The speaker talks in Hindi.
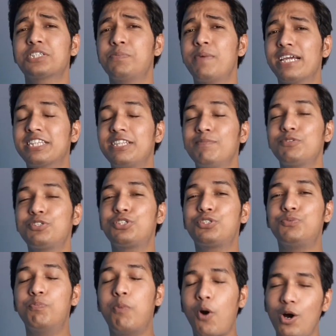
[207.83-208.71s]
लास्ट में एकदम
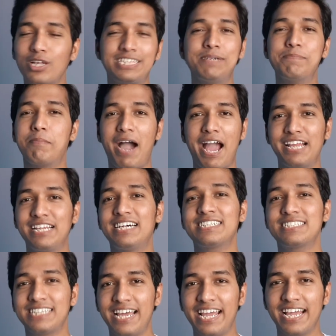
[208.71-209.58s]
बहुत ही
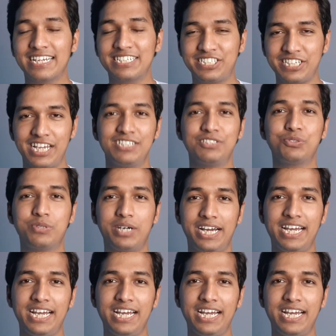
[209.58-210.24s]
माइनर सा एक चेंज